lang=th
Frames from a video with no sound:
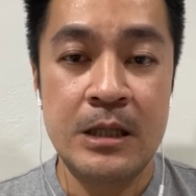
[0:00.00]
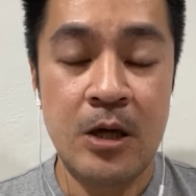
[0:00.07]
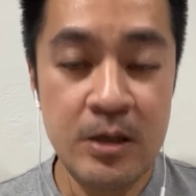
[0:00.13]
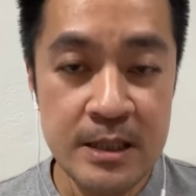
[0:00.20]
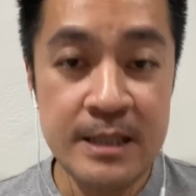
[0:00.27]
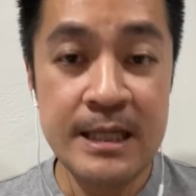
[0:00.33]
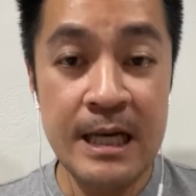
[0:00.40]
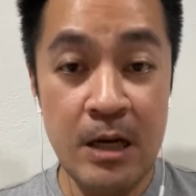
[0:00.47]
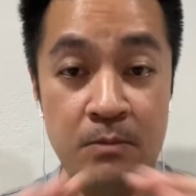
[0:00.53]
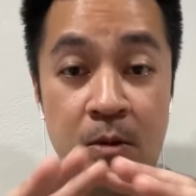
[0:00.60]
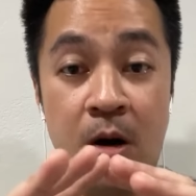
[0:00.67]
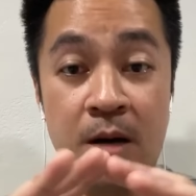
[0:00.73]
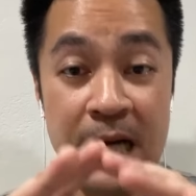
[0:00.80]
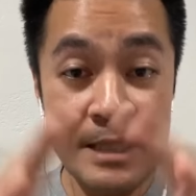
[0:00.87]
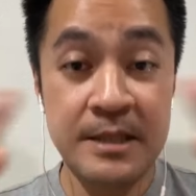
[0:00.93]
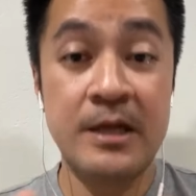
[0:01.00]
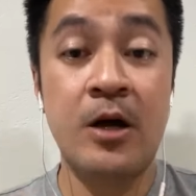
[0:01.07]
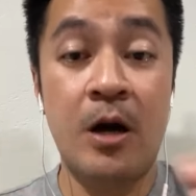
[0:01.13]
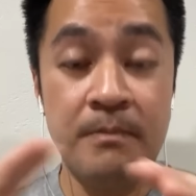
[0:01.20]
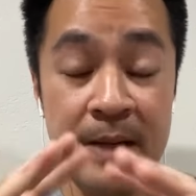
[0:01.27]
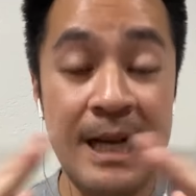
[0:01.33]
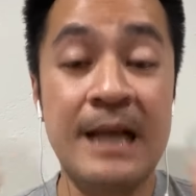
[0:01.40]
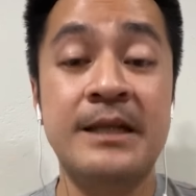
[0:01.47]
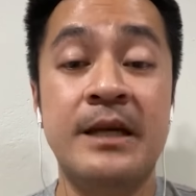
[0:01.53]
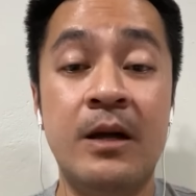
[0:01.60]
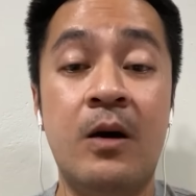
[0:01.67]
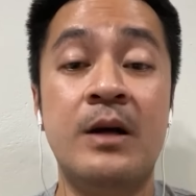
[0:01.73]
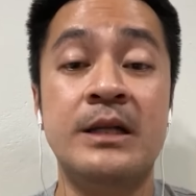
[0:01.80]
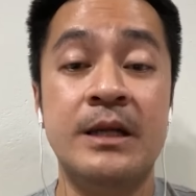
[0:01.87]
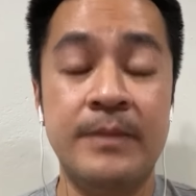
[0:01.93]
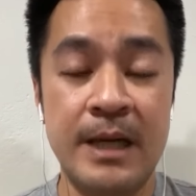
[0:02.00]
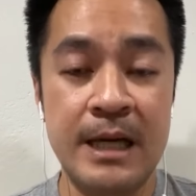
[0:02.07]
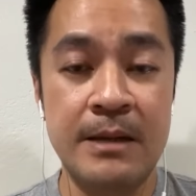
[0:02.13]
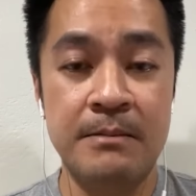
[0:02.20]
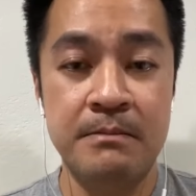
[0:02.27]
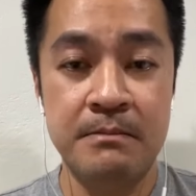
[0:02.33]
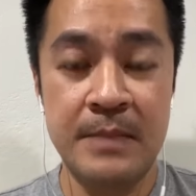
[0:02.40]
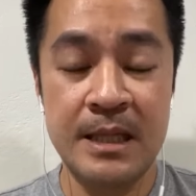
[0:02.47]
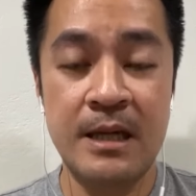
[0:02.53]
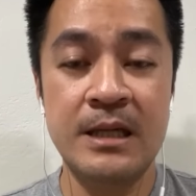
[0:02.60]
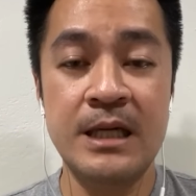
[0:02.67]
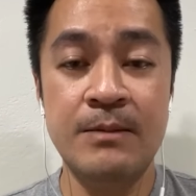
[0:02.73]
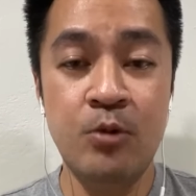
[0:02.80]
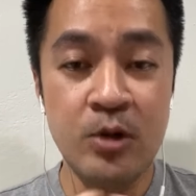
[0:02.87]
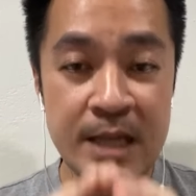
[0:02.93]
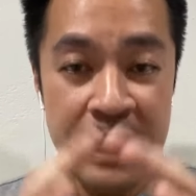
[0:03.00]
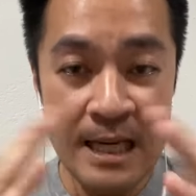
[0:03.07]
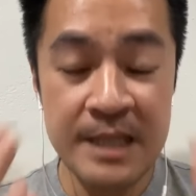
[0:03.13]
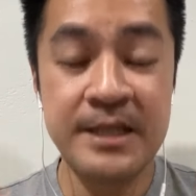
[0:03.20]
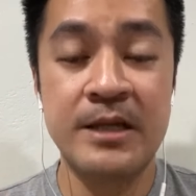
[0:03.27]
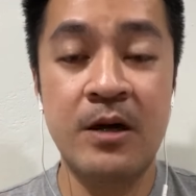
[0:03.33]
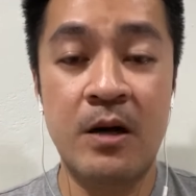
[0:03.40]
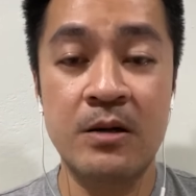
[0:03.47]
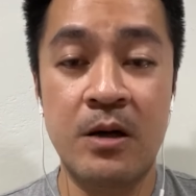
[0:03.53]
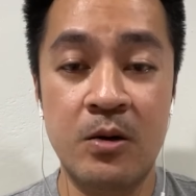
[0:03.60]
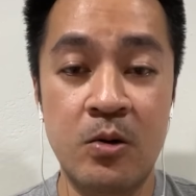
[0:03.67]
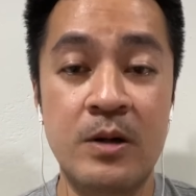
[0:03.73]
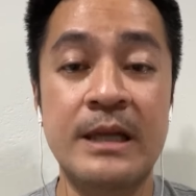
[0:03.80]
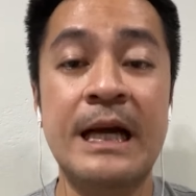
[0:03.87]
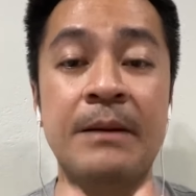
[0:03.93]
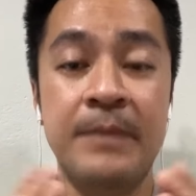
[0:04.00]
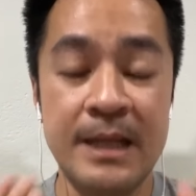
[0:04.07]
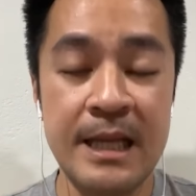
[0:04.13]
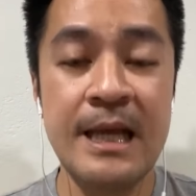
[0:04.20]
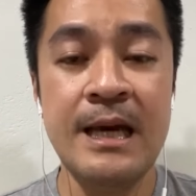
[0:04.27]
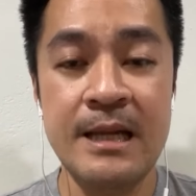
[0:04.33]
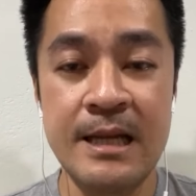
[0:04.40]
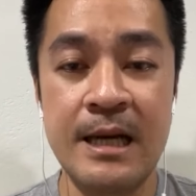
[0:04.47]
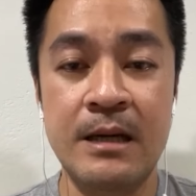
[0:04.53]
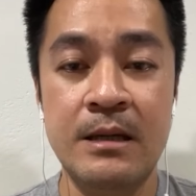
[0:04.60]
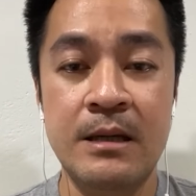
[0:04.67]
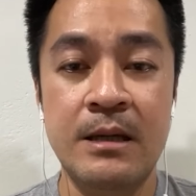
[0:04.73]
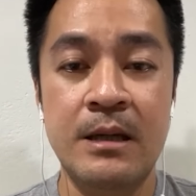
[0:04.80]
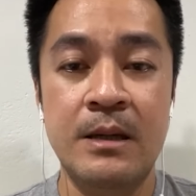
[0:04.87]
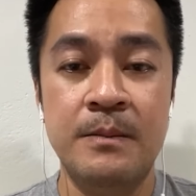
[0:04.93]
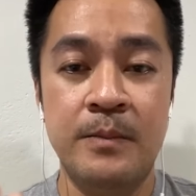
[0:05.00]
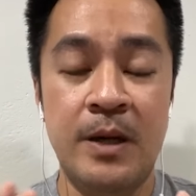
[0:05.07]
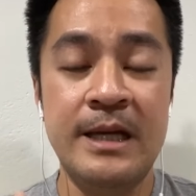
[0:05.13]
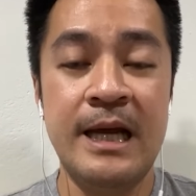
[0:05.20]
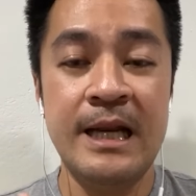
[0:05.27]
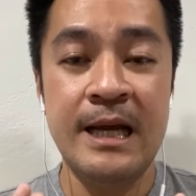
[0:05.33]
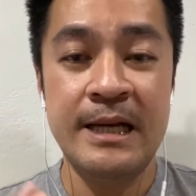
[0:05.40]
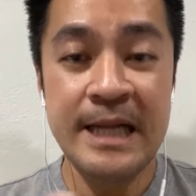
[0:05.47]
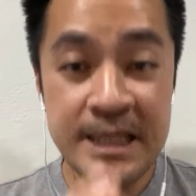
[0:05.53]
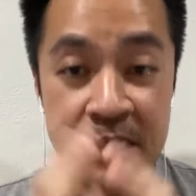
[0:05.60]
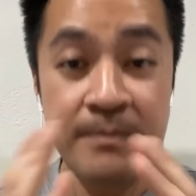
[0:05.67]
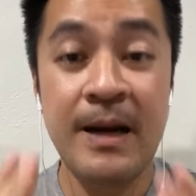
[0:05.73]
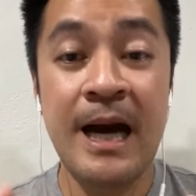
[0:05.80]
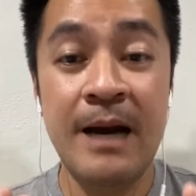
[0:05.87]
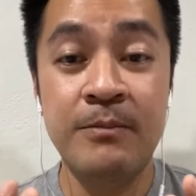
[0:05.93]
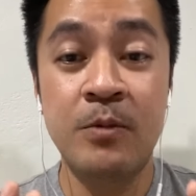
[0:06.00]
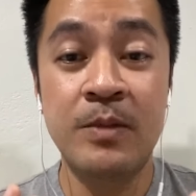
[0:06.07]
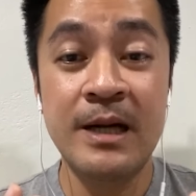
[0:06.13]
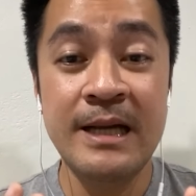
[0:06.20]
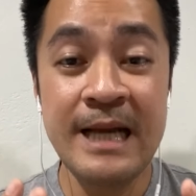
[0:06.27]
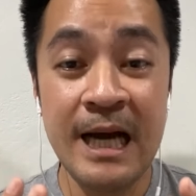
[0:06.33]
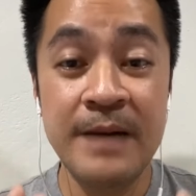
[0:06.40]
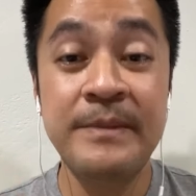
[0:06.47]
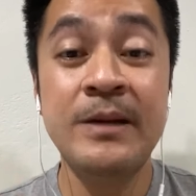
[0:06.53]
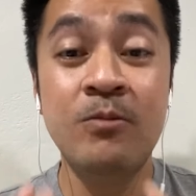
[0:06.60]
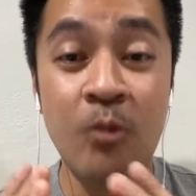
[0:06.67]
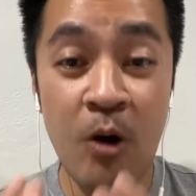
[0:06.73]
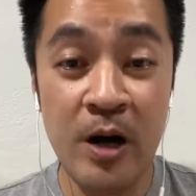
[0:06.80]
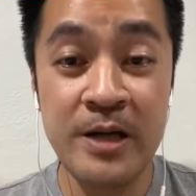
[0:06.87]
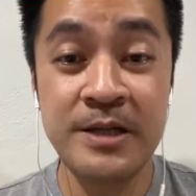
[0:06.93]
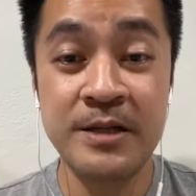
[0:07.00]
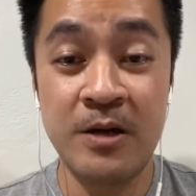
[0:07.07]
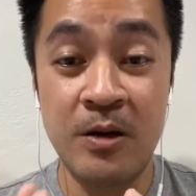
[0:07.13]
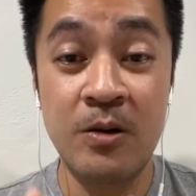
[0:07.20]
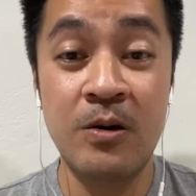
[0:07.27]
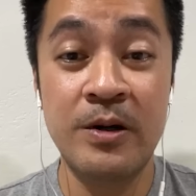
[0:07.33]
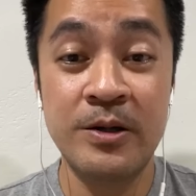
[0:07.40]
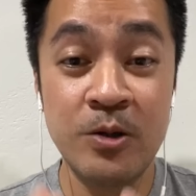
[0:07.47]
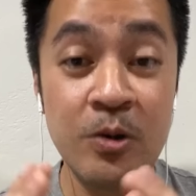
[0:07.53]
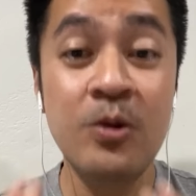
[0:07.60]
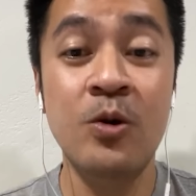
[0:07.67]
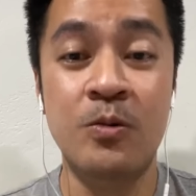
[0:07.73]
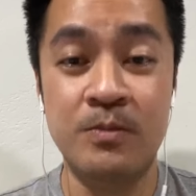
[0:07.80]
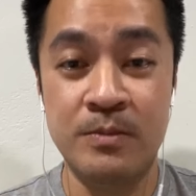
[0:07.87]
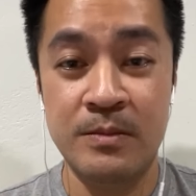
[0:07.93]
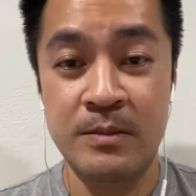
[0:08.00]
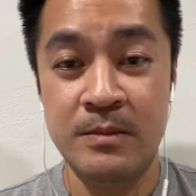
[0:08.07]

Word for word: ก็คือถ้าเรามองราษฎรเป็นราษฎรใช่ไหมมันก็คือผู้แทนราษฎรของคนทั้งประเทศเนี่ยเพราะนั้นในสภาผมก็อยากให้มี voice ของคนทุกกลุ่ม